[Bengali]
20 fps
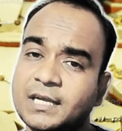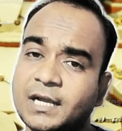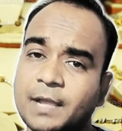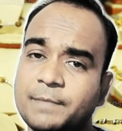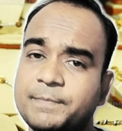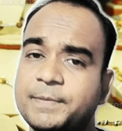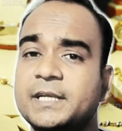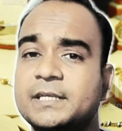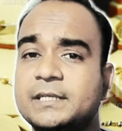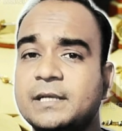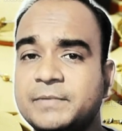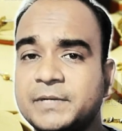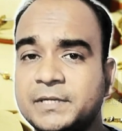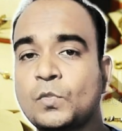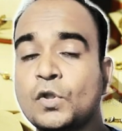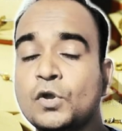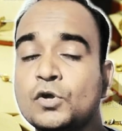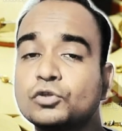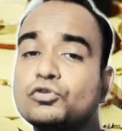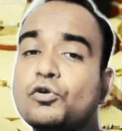টাকায় পেয়ে যান
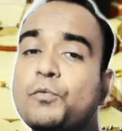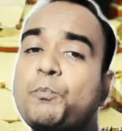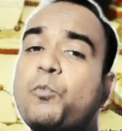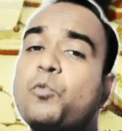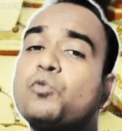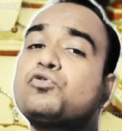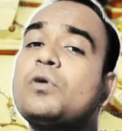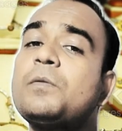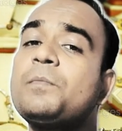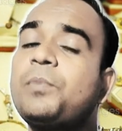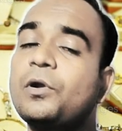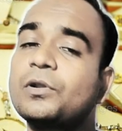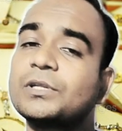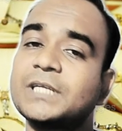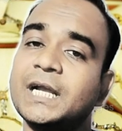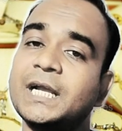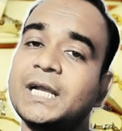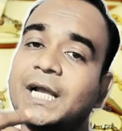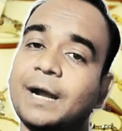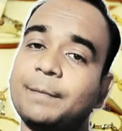তো প্রথম
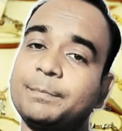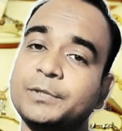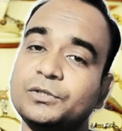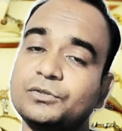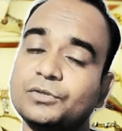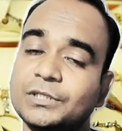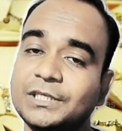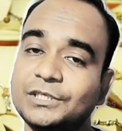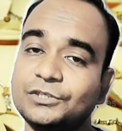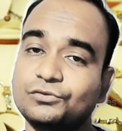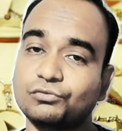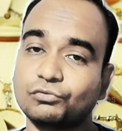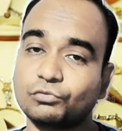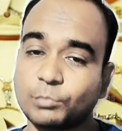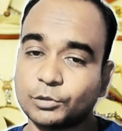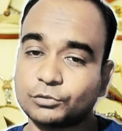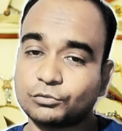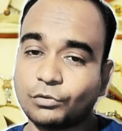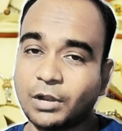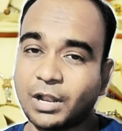পর্যায়ে আপনি যদি
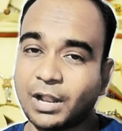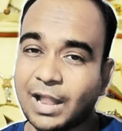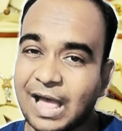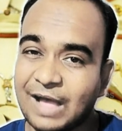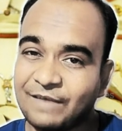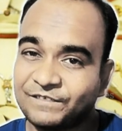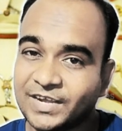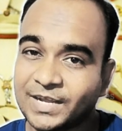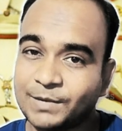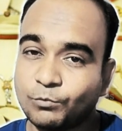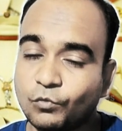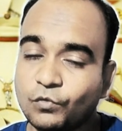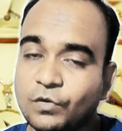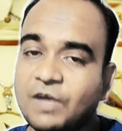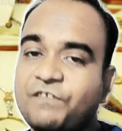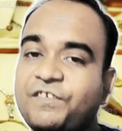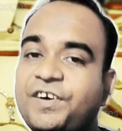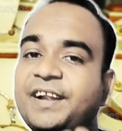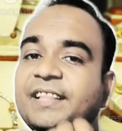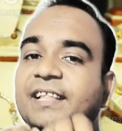শুধুমাত্র লাভের
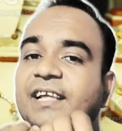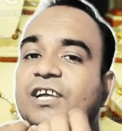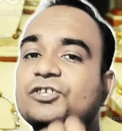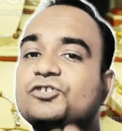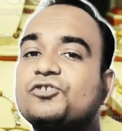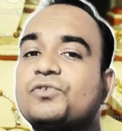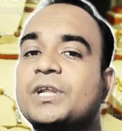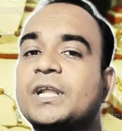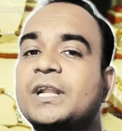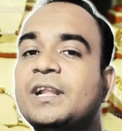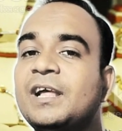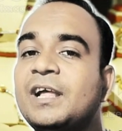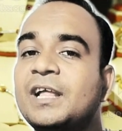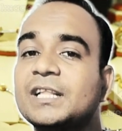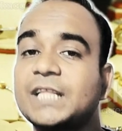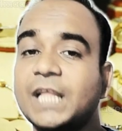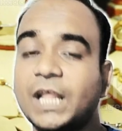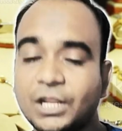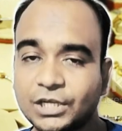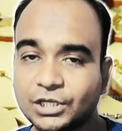মুনাফার দিকে ছোটেন
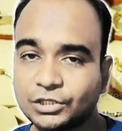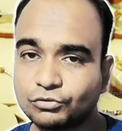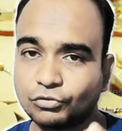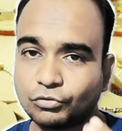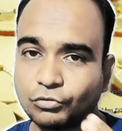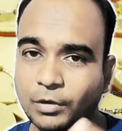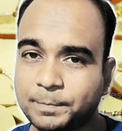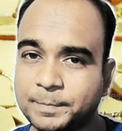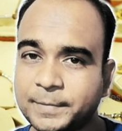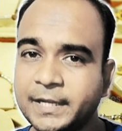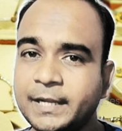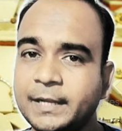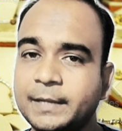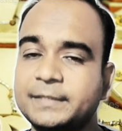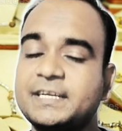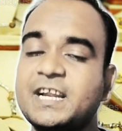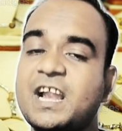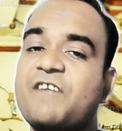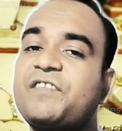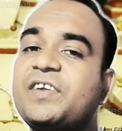তাহলে কিন্তু আপনি
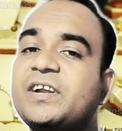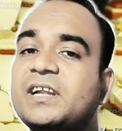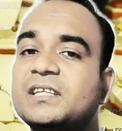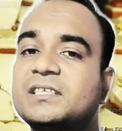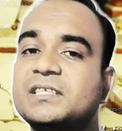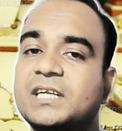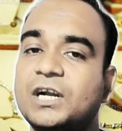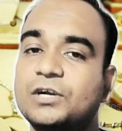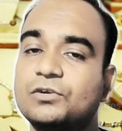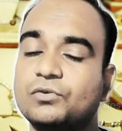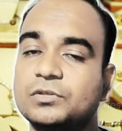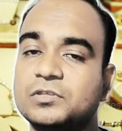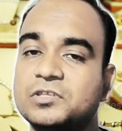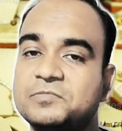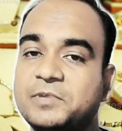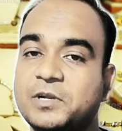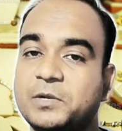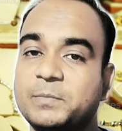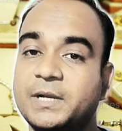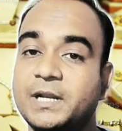ট্রাফিকটা জেনারেট করতে
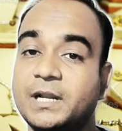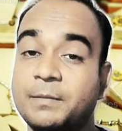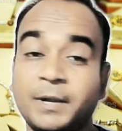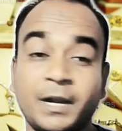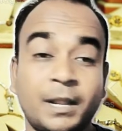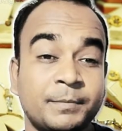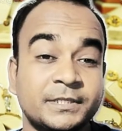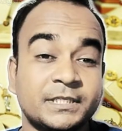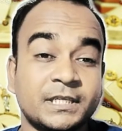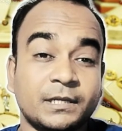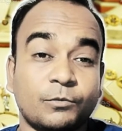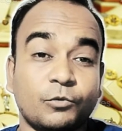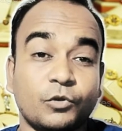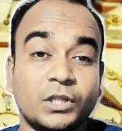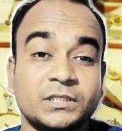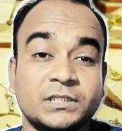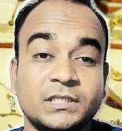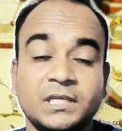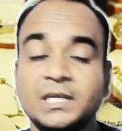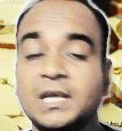পারবেন না মানে আমি যেটা
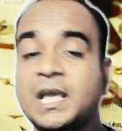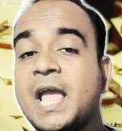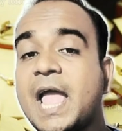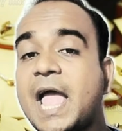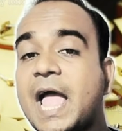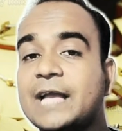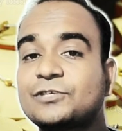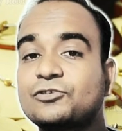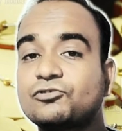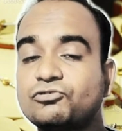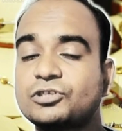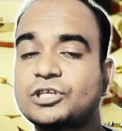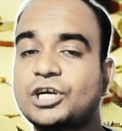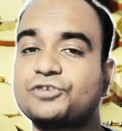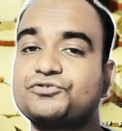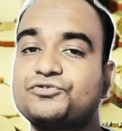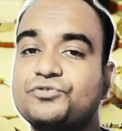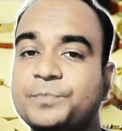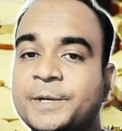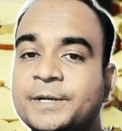বলেছি একশো জন
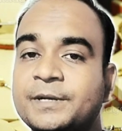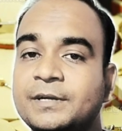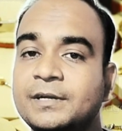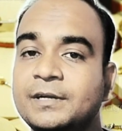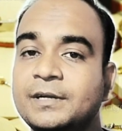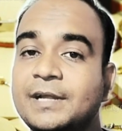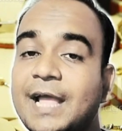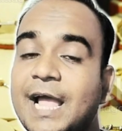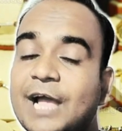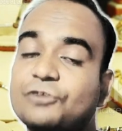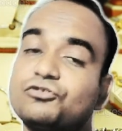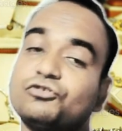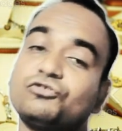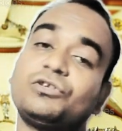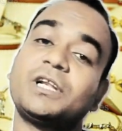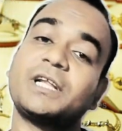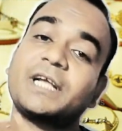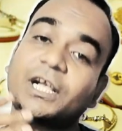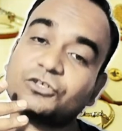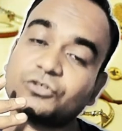কাস্টমার একশো
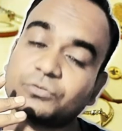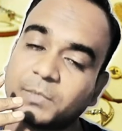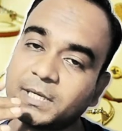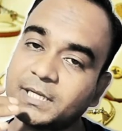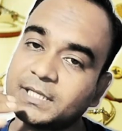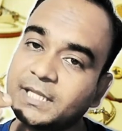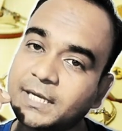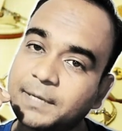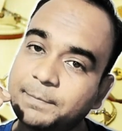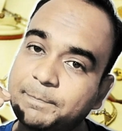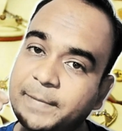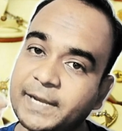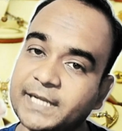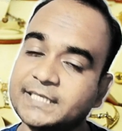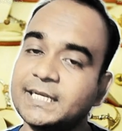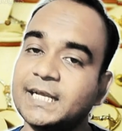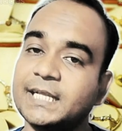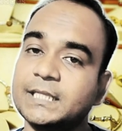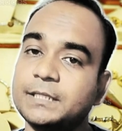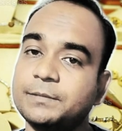জনের কাস্টমারের থেকে
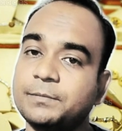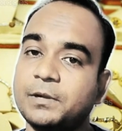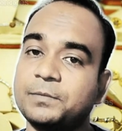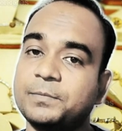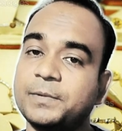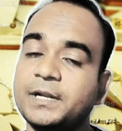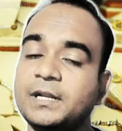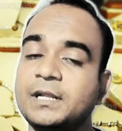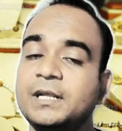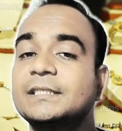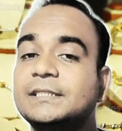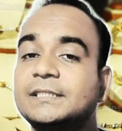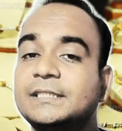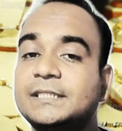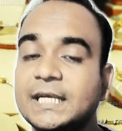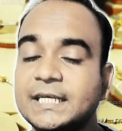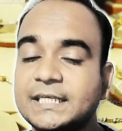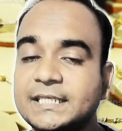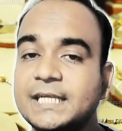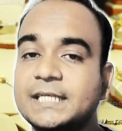বেশি আনতে পারবেন
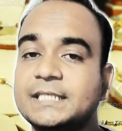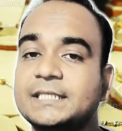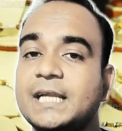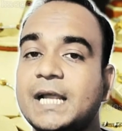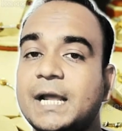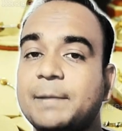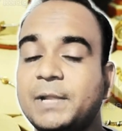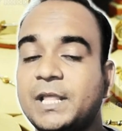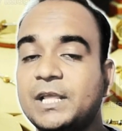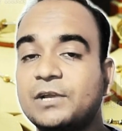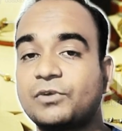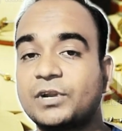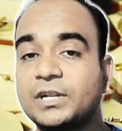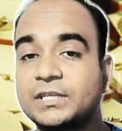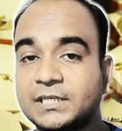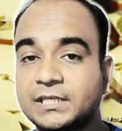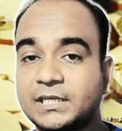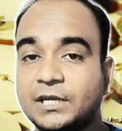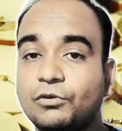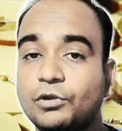যে ট্রিক্সটা অ্যাপ্লাই করে
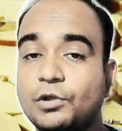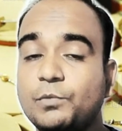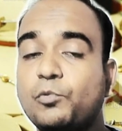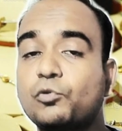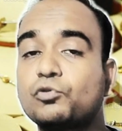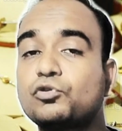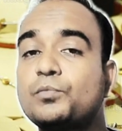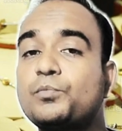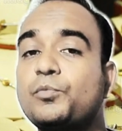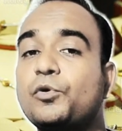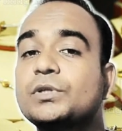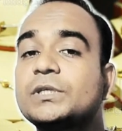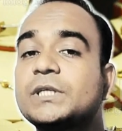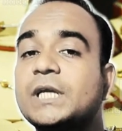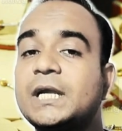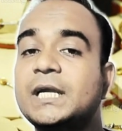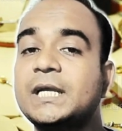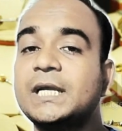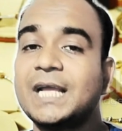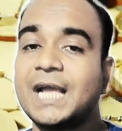সেটা হলো প্রথম
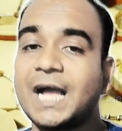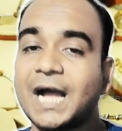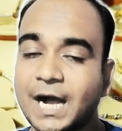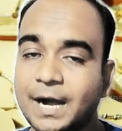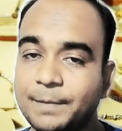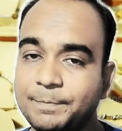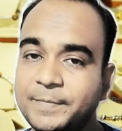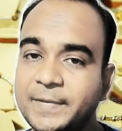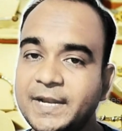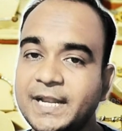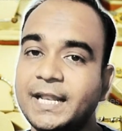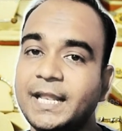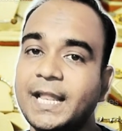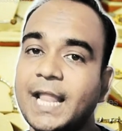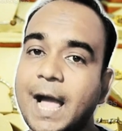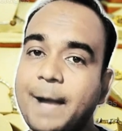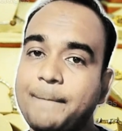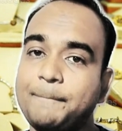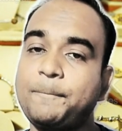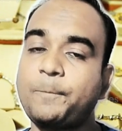পর্যায়ে আপনি
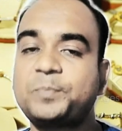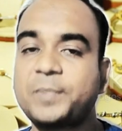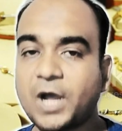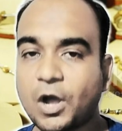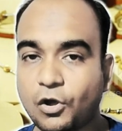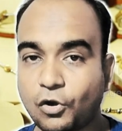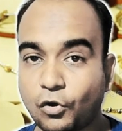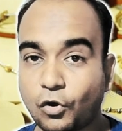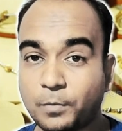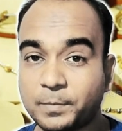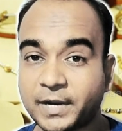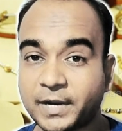লাভটা কম